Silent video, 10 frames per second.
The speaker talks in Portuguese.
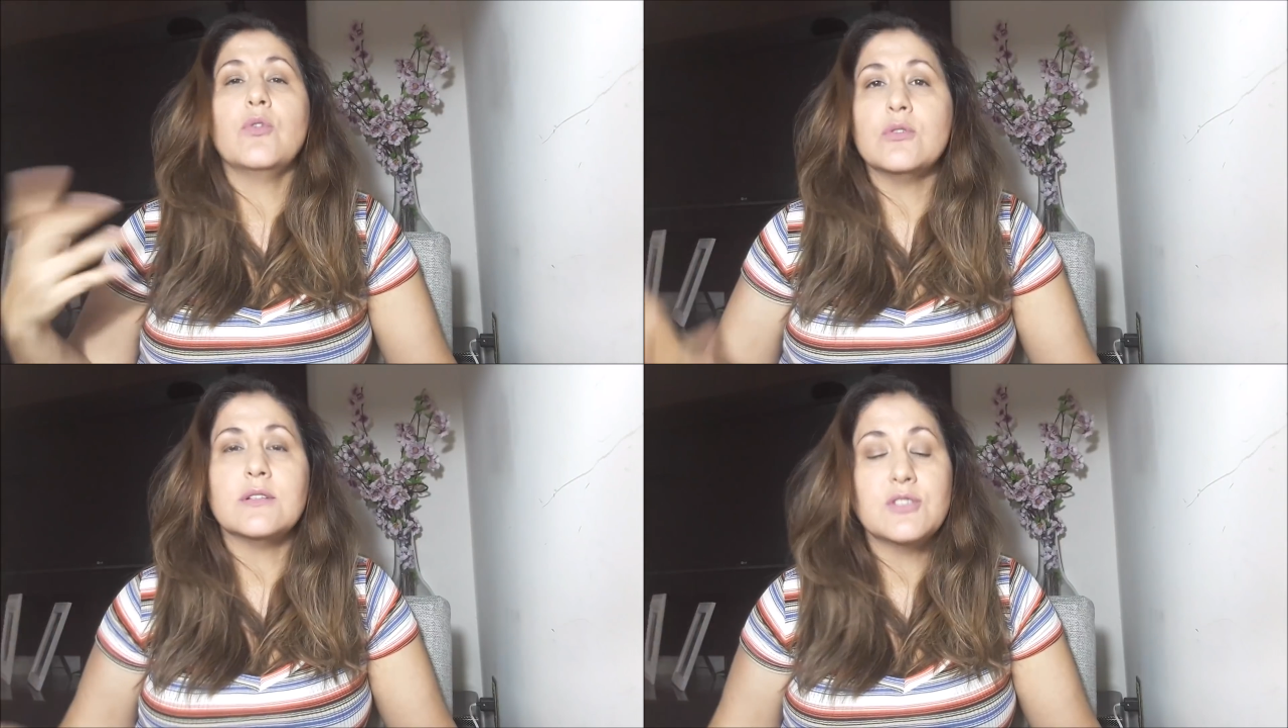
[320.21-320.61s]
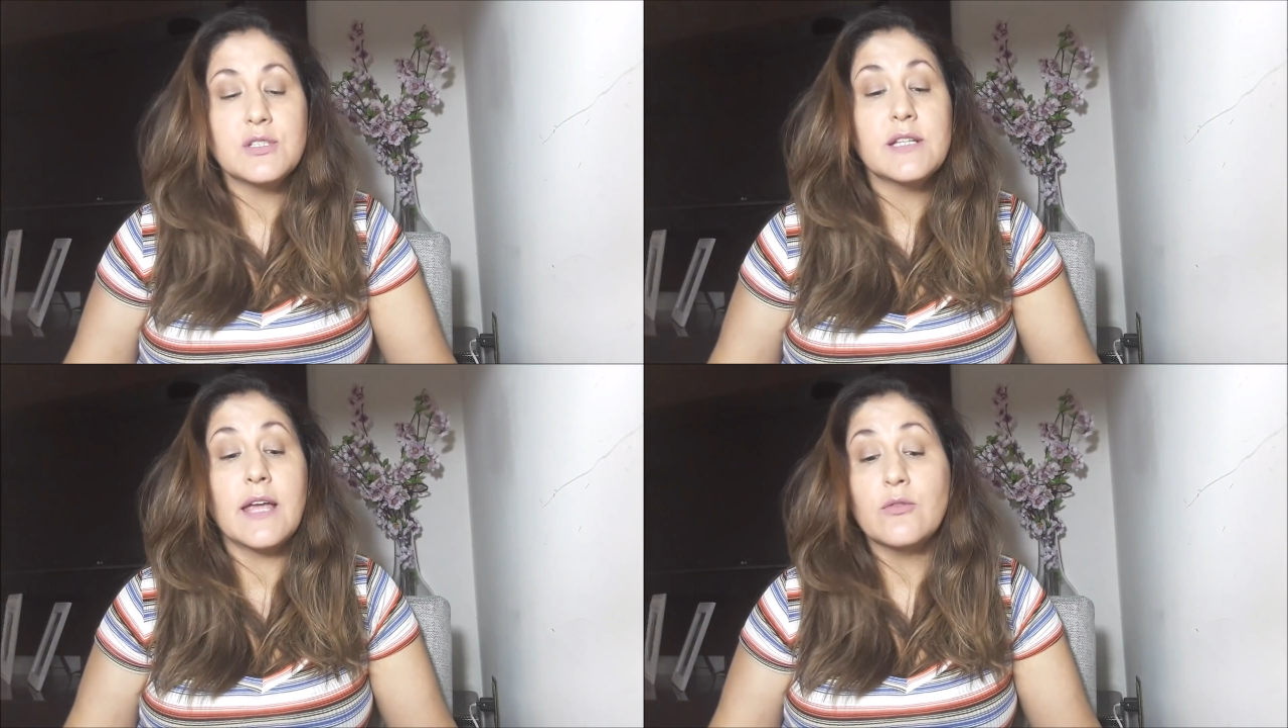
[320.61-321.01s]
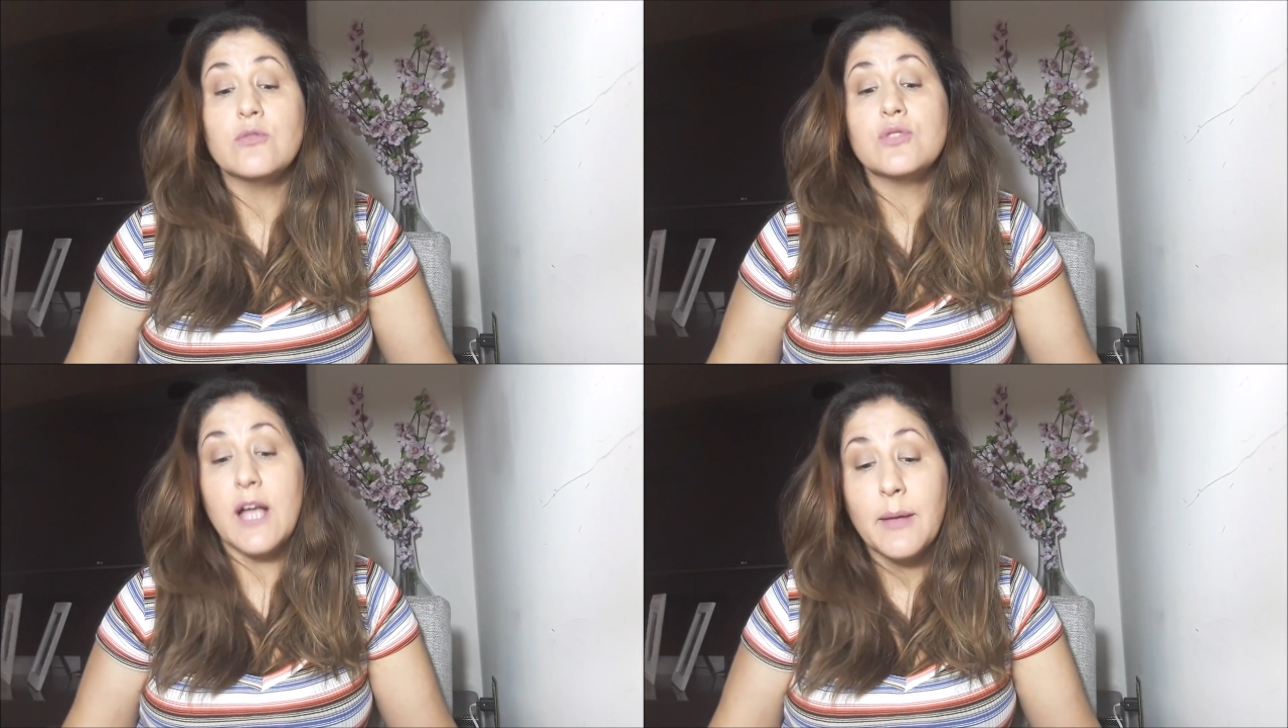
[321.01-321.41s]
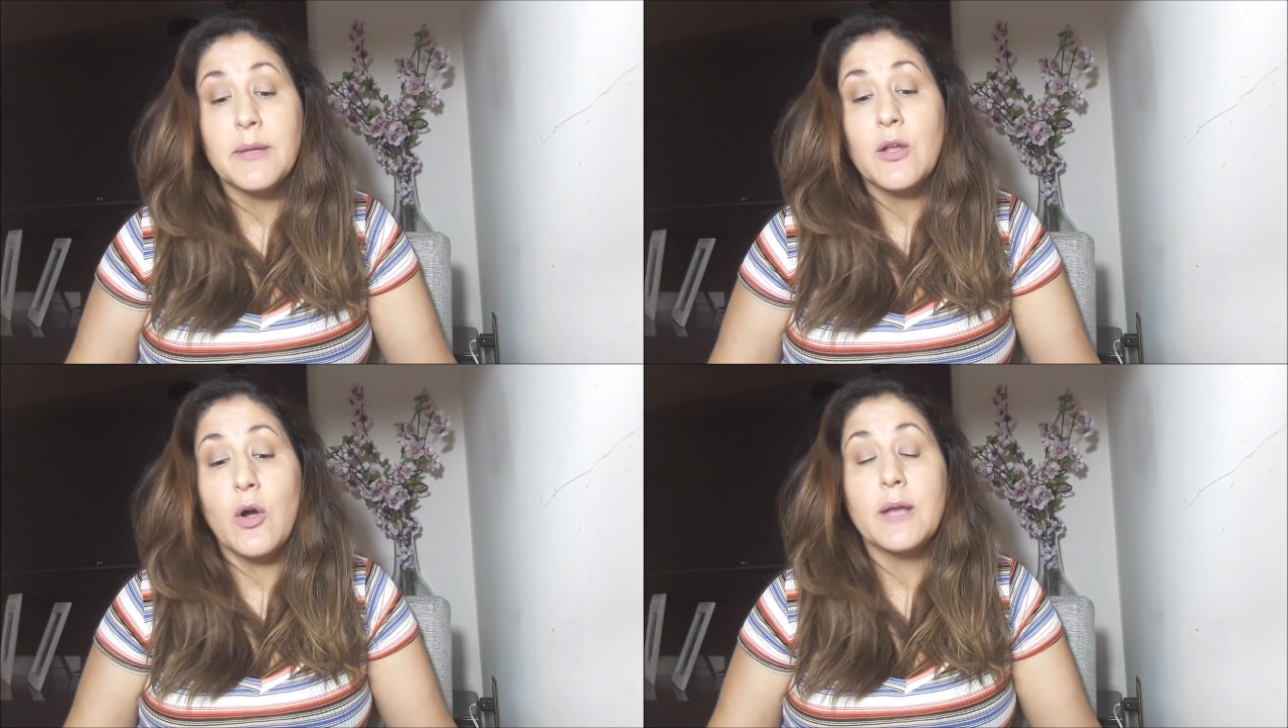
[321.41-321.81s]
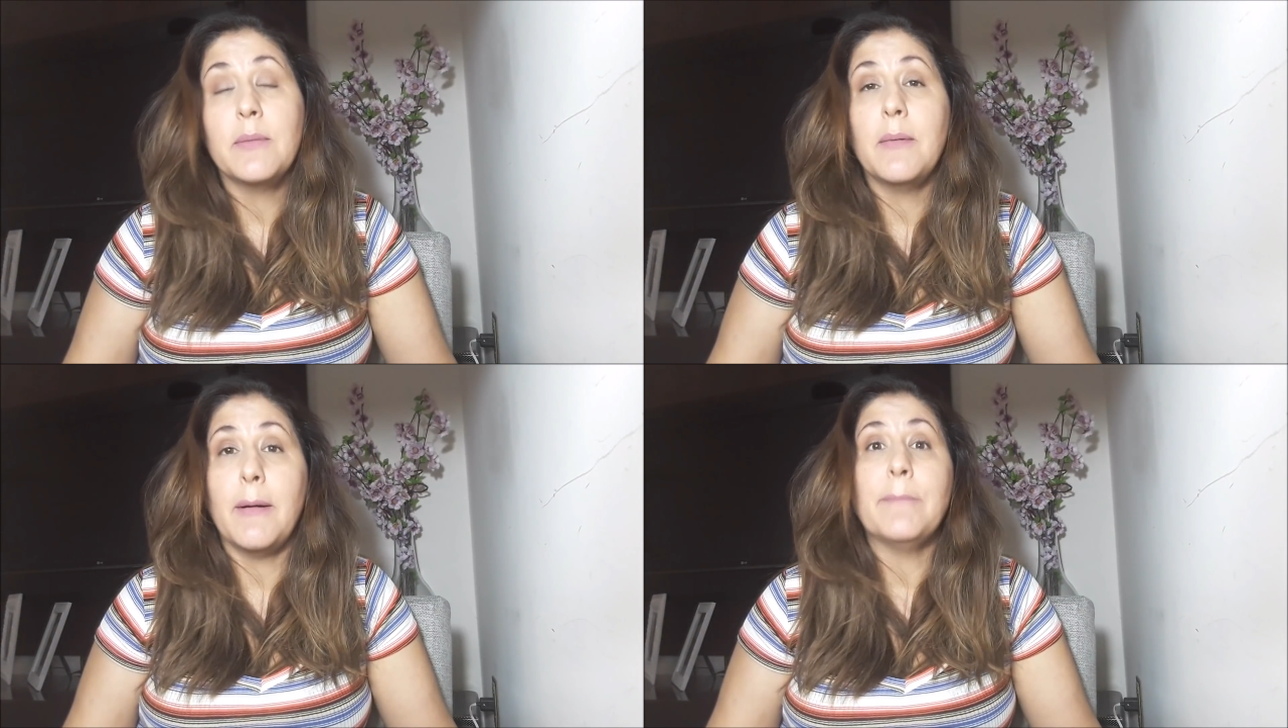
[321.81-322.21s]
e outras disseram que o chá é melhor e
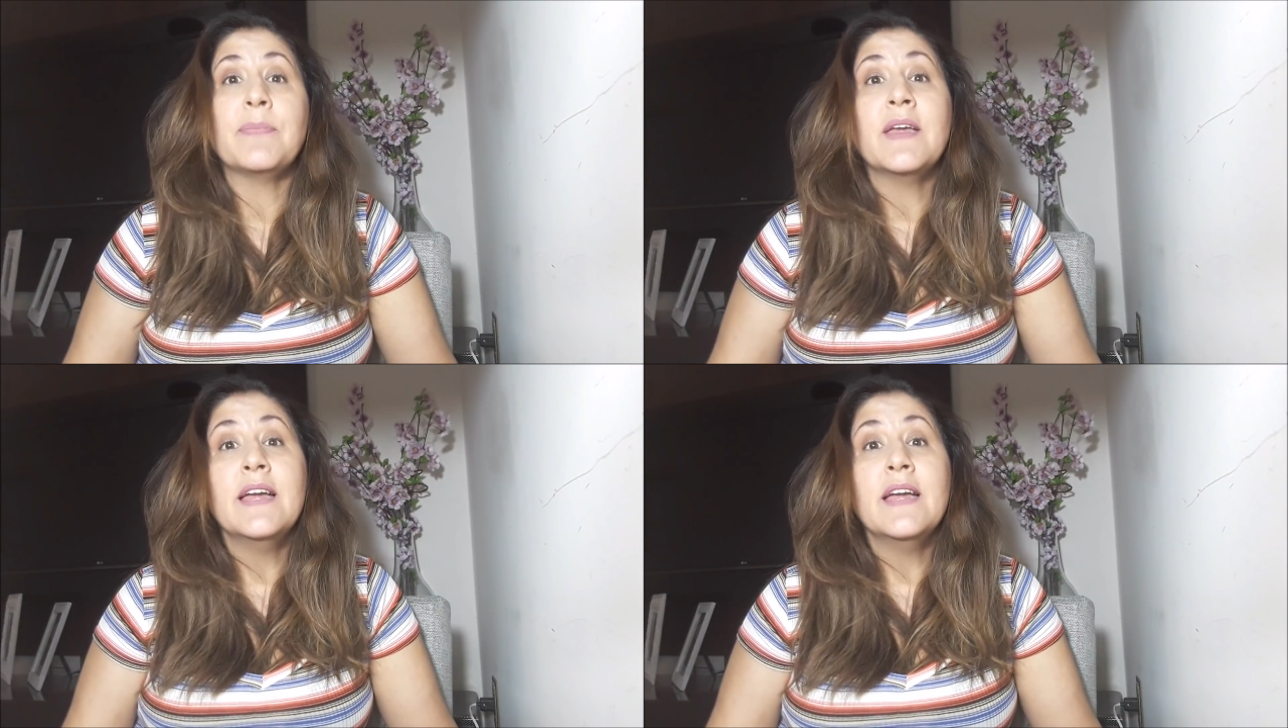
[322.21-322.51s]
babá.